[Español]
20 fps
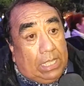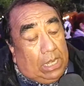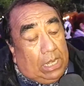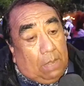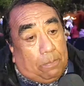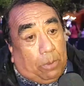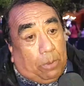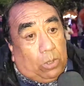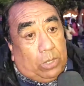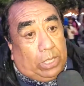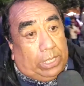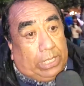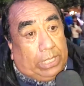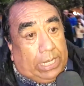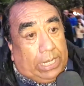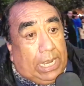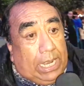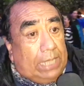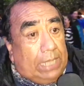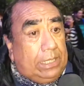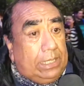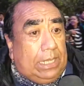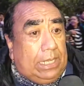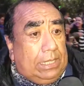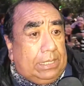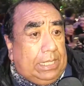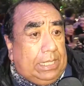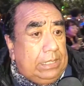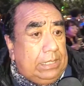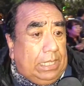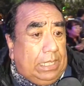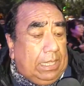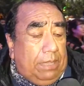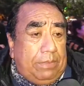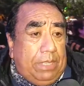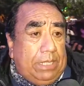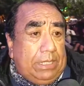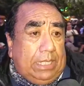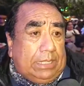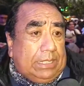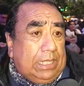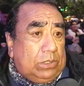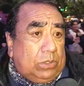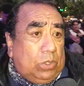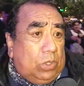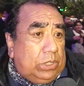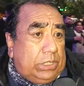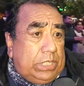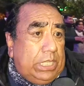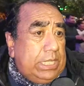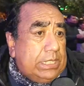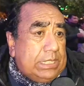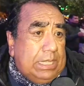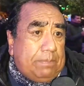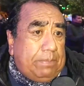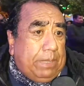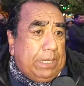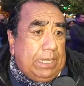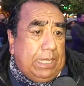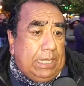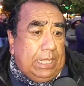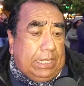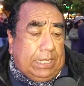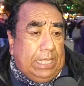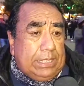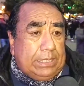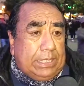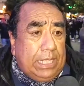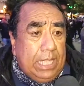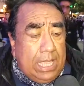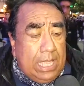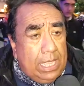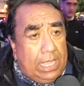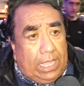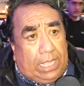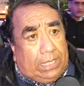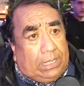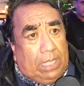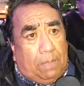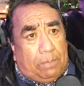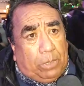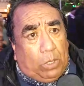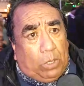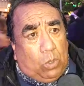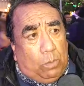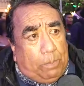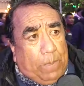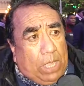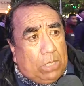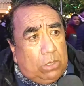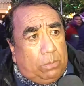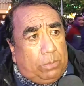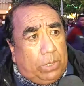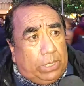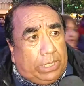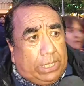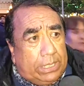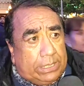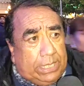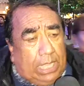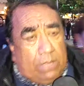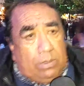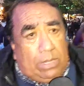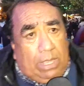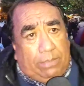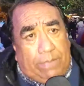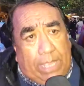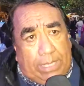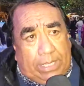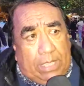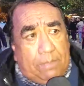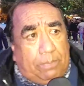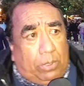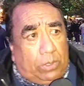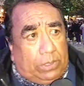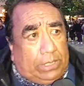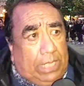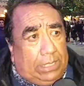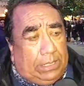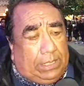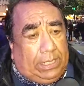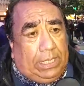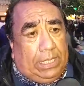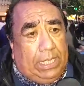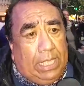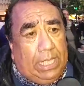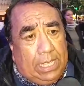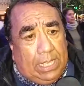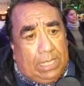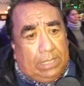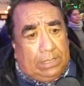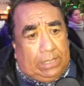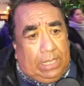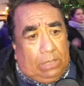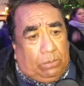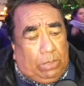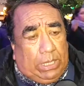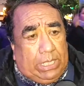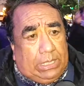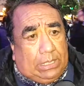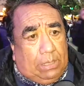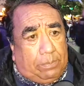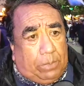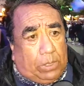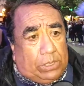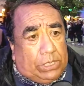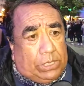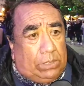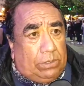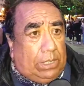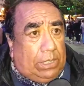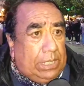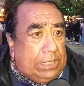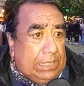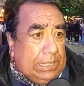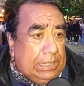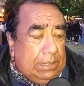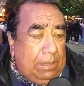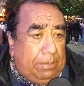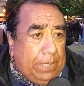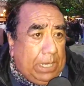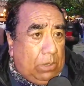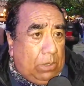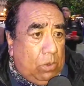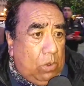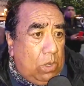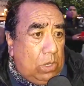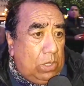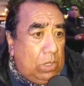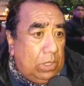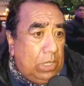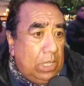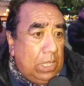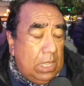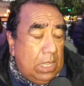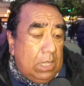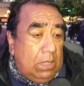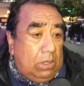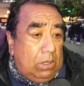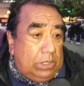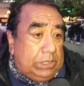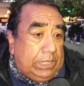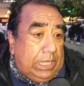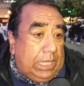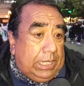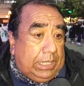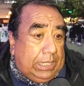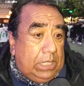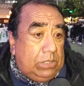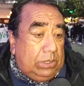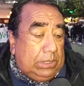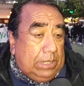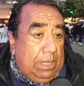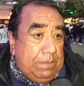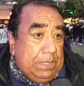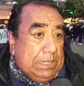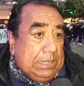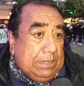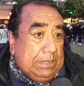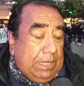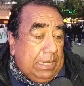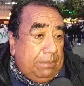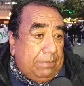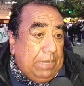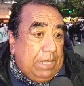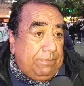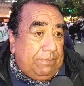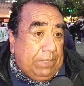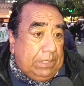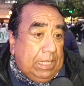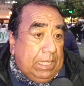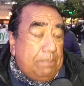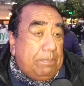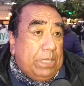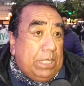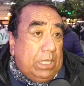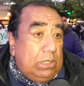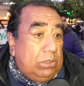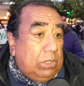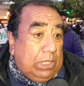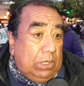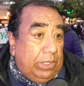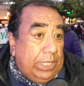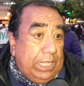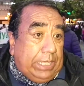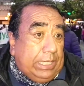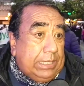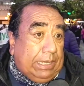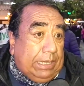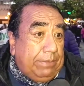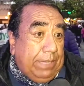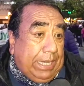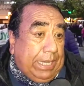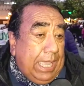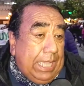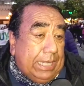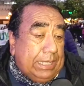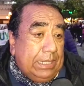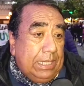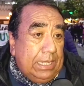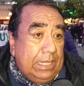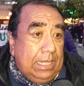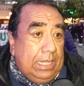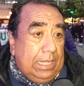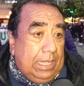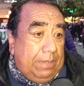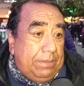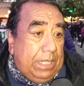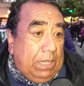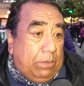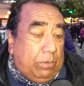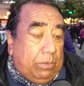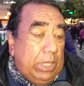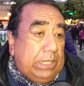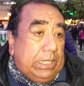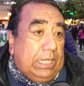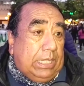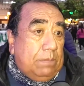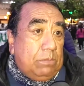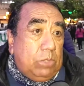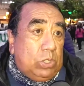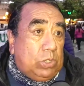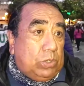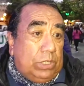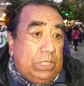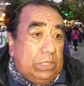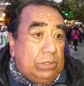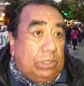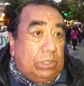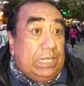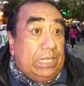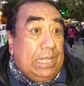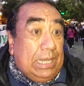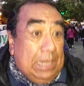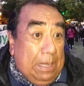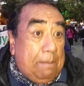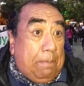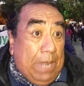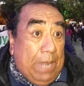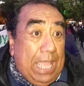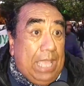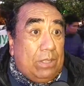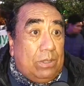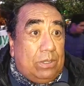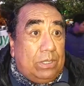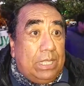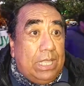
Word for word: pueblo en general, de la gente que vende hasta tortillas, empanadas en la calle, están preocupados porque ya hay una baja importante del 40% de la reserva para julio. O sea que ellos también se van a manifestar pidiendo que lo dejen trabajar. Habida cuenta que muchos de ellos tienen empleados,